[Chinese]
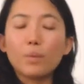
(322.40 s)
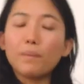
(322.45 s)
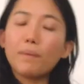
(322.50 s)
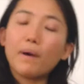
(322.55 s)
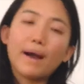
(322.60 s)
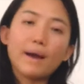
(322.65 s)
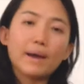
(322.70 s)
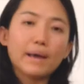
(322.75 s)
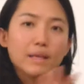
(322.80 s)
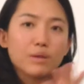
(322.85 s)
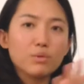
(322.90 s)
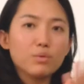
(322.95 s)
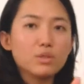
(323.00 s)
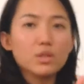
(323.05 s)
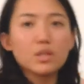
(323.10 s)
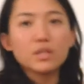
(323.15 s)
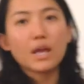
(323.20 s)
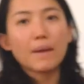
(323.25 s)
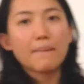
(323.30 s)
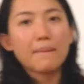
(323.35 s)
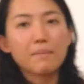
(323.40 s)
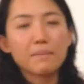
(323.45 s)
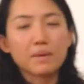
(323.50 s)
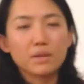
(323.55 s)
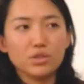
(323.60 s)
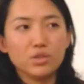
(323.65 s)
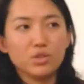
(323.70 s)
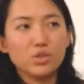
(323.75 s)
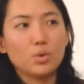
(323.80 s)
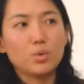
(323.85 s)
保安给你问说你要不要
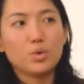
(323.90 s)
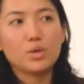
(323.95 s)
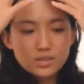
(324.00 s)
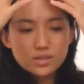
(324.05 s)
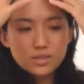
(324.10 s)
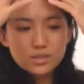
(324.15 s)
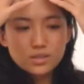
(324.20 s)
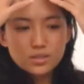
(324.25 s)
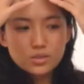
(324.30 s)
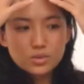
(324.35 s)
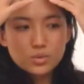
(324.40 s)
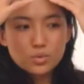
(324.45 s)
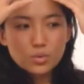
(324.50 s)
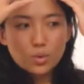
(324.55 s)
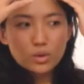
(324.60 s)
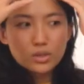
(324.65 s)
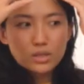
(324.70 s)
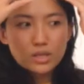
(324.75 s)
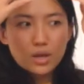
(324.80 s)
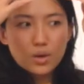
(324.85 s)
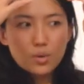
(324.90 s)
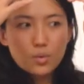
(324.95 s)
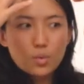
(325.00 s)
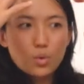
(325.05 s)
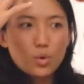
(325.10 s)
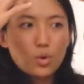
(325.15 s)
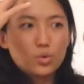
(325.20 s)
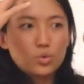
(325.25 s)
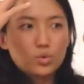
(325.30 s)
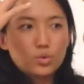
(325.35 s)
免洗手液。是昨天
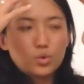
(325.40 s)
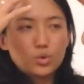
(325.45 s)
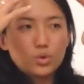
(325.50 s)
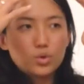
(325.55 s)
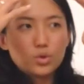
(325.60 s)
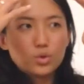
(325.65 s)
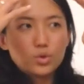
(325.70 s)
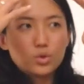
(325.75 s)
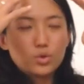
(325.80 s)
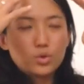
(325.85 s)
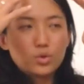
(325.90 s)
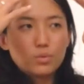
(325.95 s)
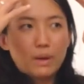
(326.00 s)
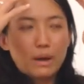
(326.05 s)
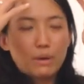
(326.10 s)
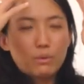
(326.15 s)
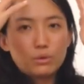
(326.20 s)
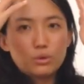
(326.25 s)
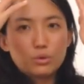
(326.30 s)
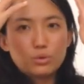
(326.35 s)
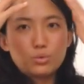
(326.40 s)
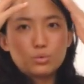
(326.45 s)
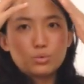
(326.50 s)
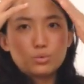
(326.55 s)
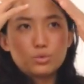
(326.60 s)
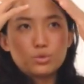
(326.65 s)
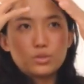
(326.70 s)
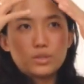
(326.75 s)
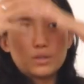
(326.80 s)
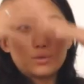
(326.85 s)
我有去去买我的数
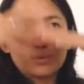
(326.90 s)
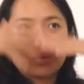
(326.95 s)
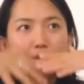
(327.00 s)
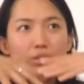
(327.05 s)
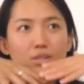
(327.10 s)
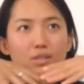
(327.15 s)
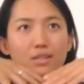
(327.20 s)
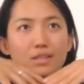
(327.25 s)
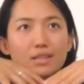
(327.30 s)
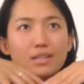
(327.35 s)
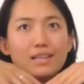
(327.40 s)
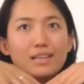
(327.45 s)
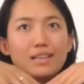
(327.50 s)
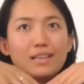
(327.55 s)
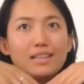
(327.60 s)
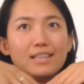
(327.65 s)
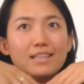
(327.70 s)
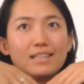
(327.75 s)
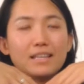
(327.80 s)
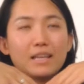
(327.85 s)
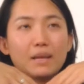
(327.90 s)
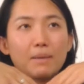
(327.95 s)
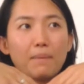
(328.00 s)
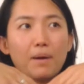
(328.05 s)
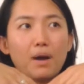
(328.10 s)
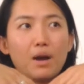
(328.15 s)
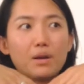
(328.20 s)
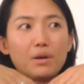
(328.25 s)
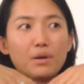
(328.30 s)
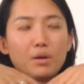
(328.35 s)
据线，就是那个
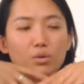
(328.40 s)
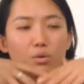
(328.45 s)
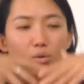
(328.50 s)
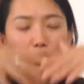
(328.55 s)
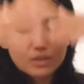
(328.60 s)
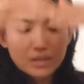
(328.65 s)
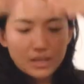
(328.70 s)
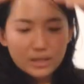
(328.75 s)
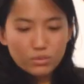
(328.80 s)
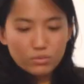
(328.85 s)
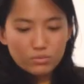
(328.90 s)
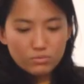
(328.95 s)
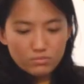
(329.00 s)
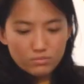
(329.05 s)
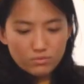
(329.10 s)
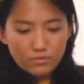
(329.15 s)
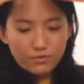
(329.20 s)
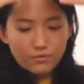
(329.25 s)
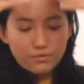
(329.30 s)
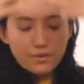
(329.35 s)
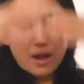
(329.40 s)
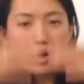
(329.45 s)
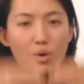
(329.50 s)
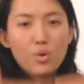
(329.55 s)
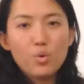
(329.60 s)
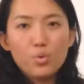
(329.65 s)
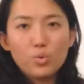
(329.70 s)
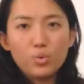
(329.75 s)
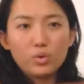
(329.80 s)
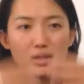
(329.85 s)
保安人都戴那种防
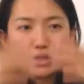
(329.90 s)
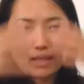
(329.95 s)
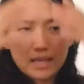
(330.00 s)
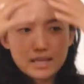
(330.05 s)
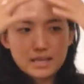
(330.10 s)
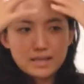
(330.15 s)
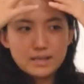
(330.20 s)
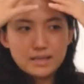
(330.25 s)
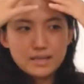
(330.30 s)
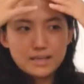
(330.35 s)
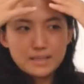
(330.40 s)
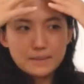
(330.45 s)
护的那个。